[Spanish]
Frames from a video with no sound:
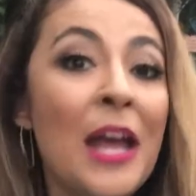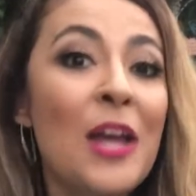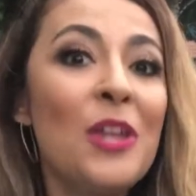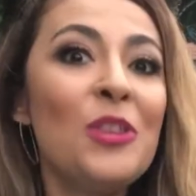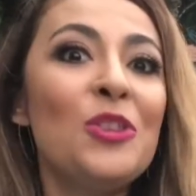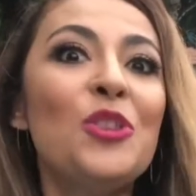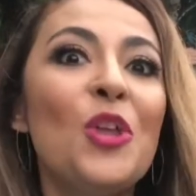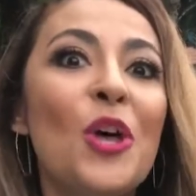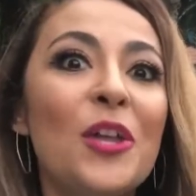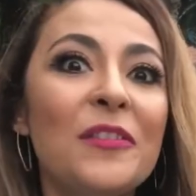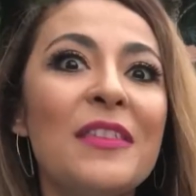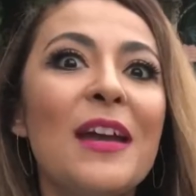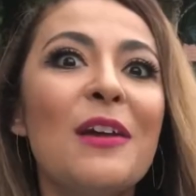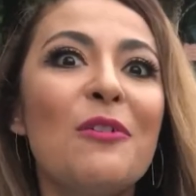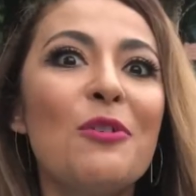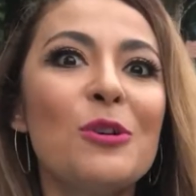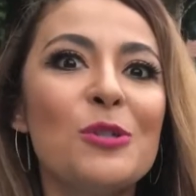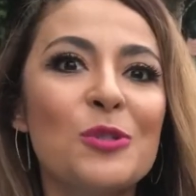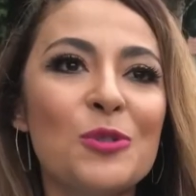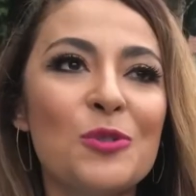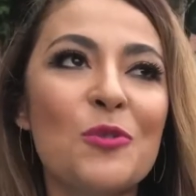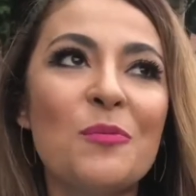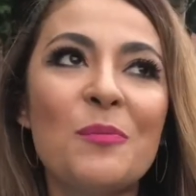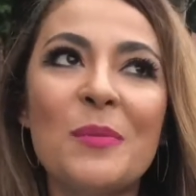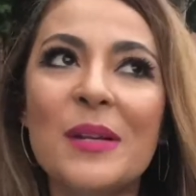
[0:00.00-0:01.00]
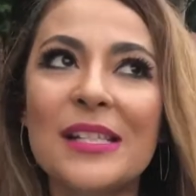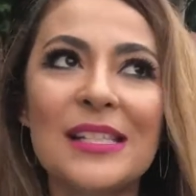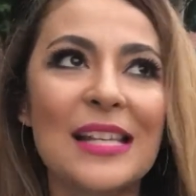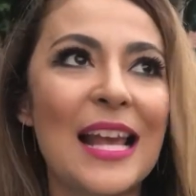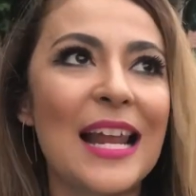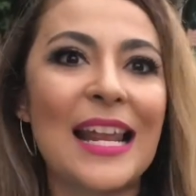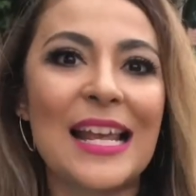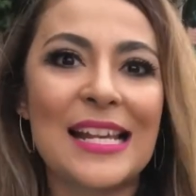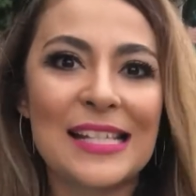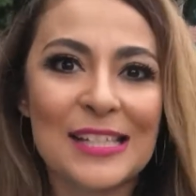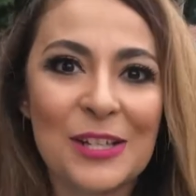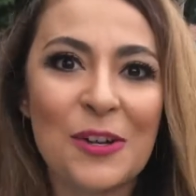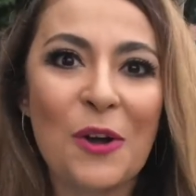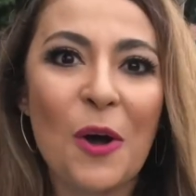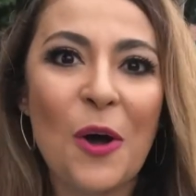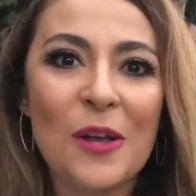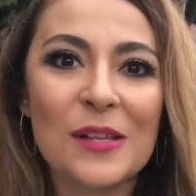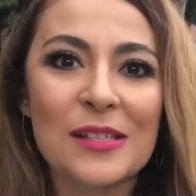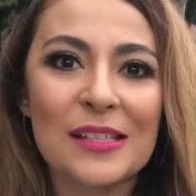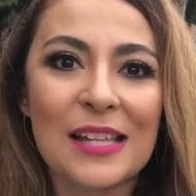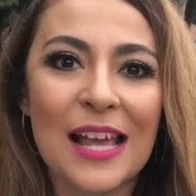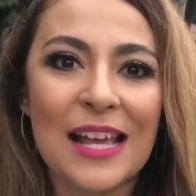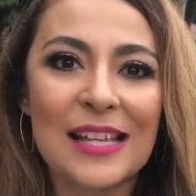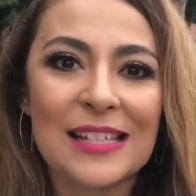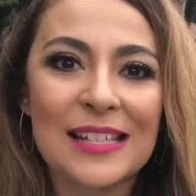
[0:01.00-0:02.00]
No te acostumbres a las
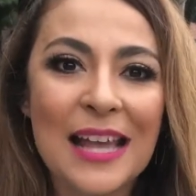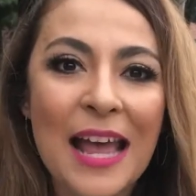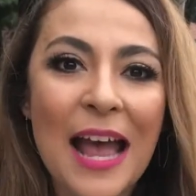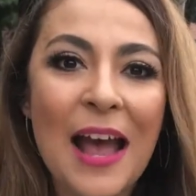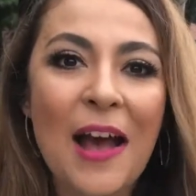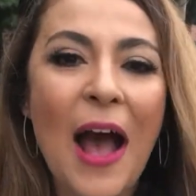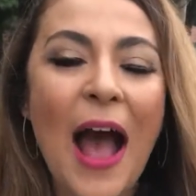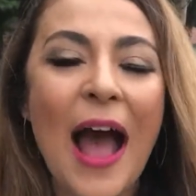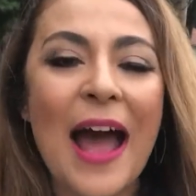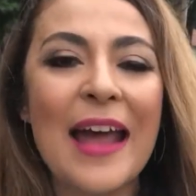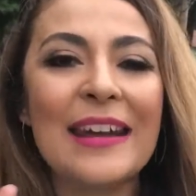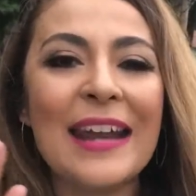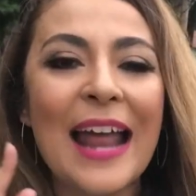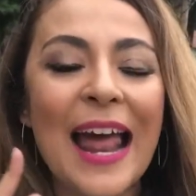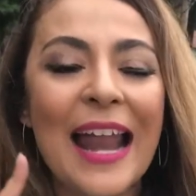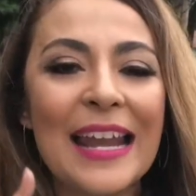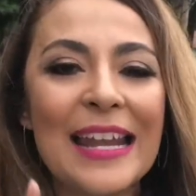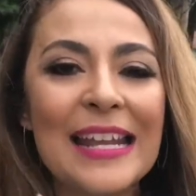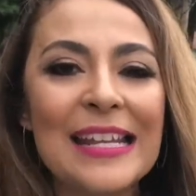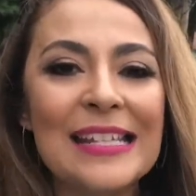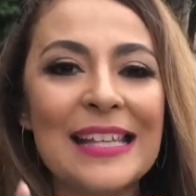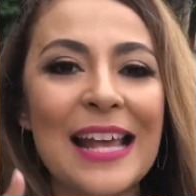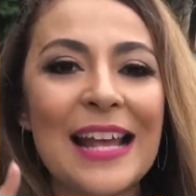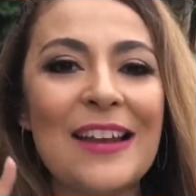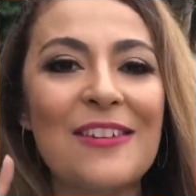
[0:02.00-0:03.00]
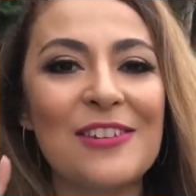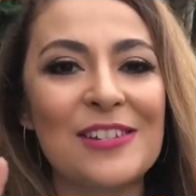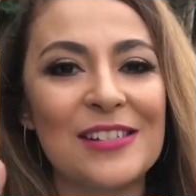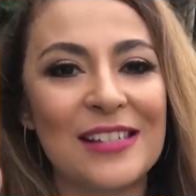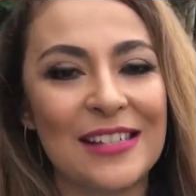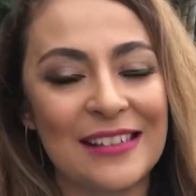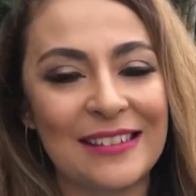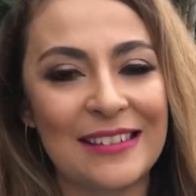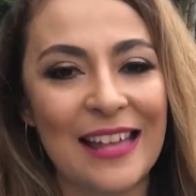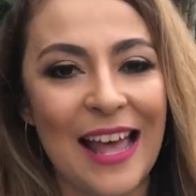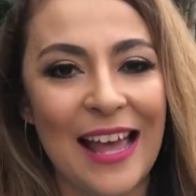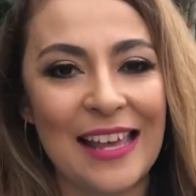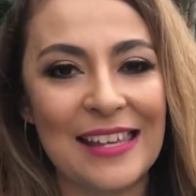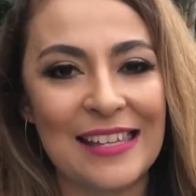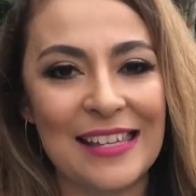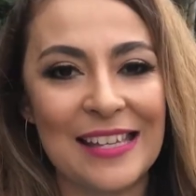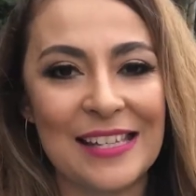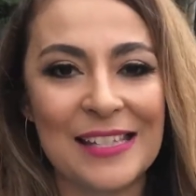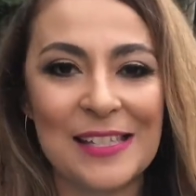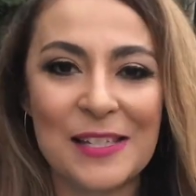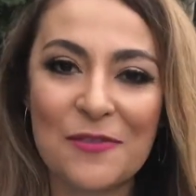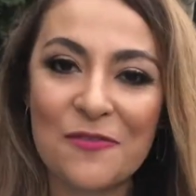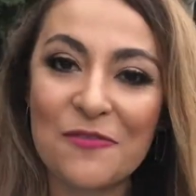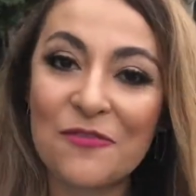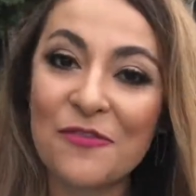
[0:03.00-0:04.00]
cosas, analiza los
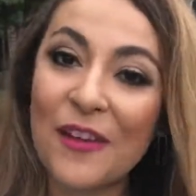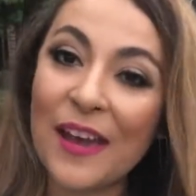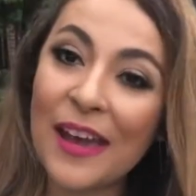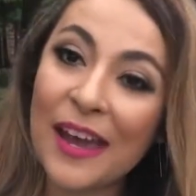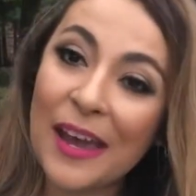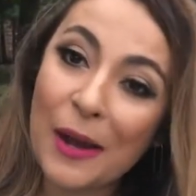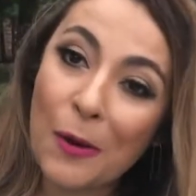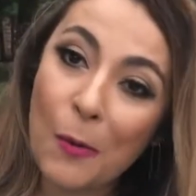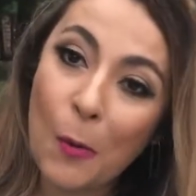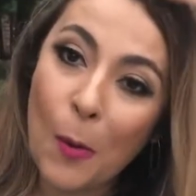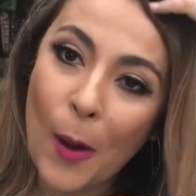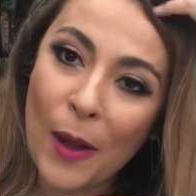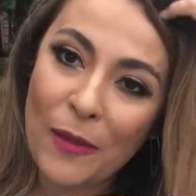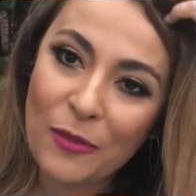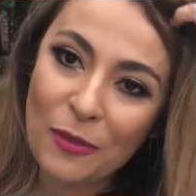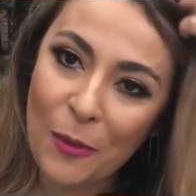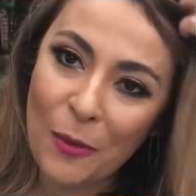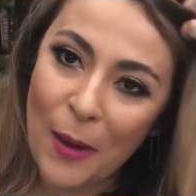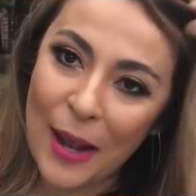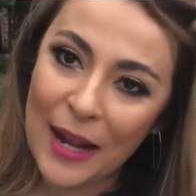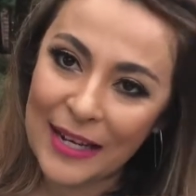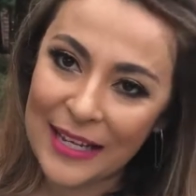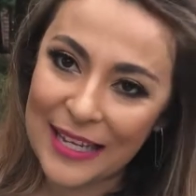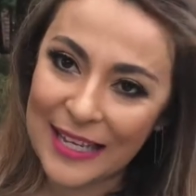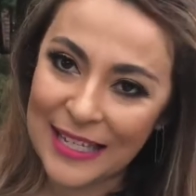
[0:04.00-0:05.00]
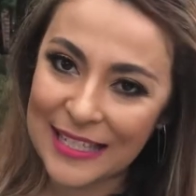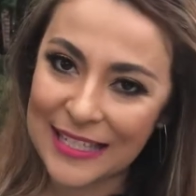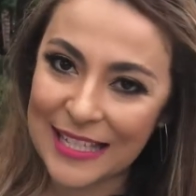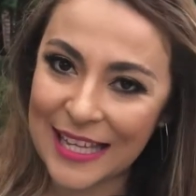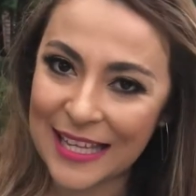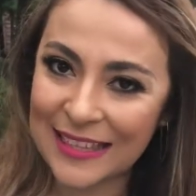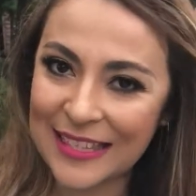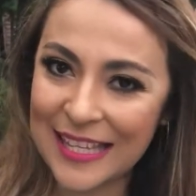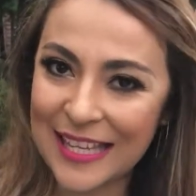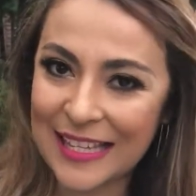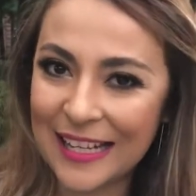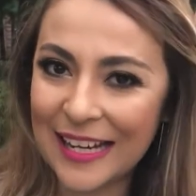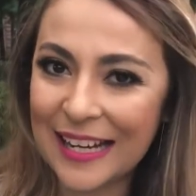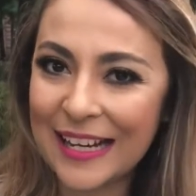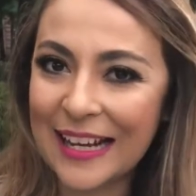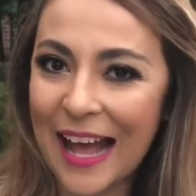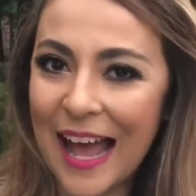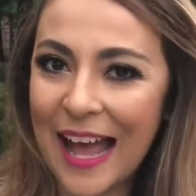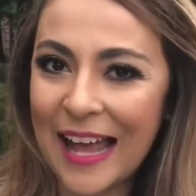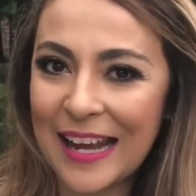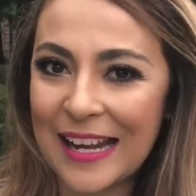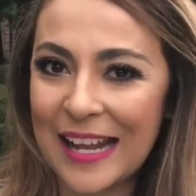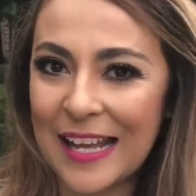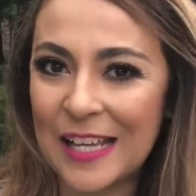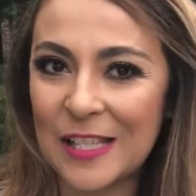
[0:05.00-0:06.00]
detalles. Ve cuando alguien ya tiene
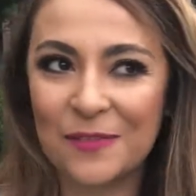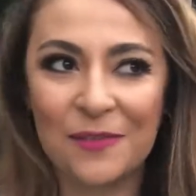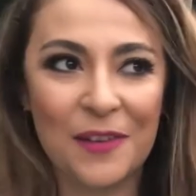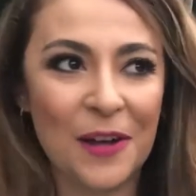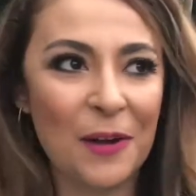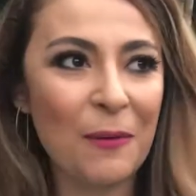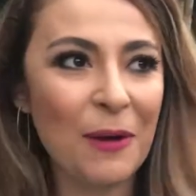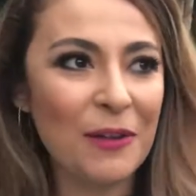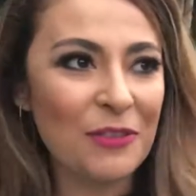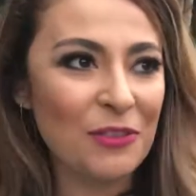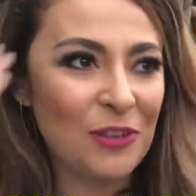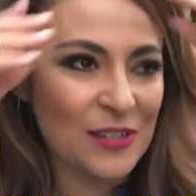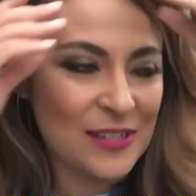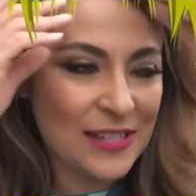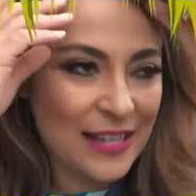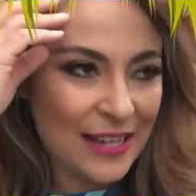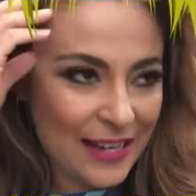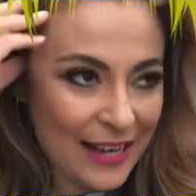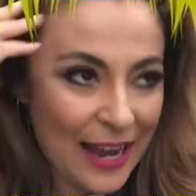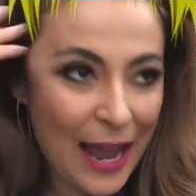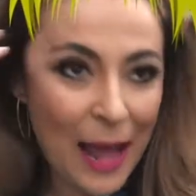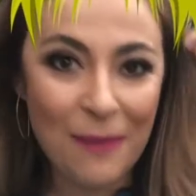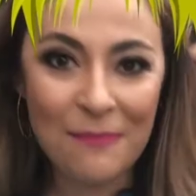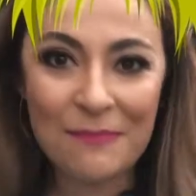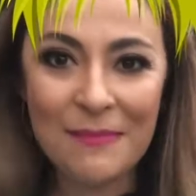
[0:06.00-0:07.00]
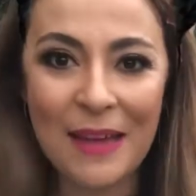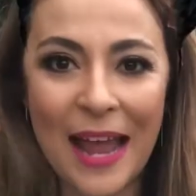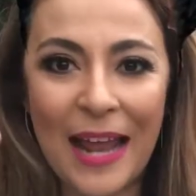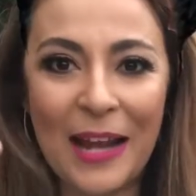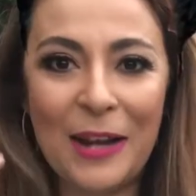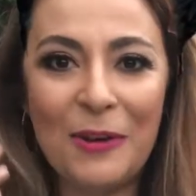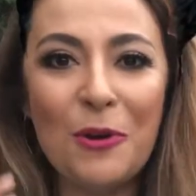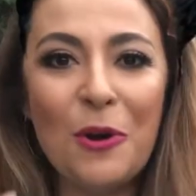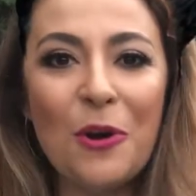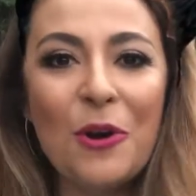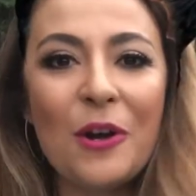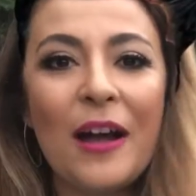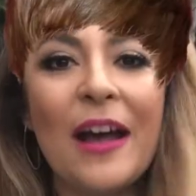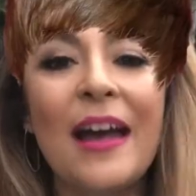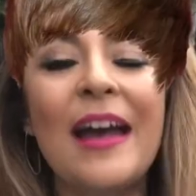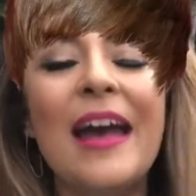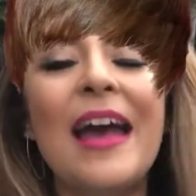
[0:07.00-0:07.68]
canas, ve cuando se cambia el look.